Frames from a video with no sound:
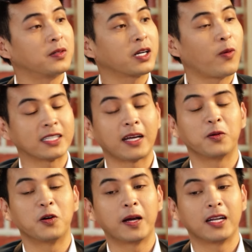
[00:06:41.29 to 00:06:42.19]
cái quan
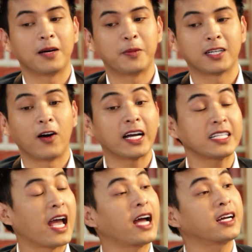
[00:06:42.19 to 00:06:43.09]
trọng của mình là mình có khán
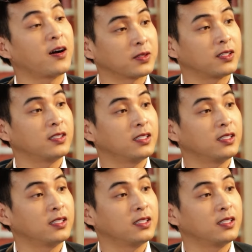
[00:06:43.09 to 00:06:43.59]
giả hay không thôi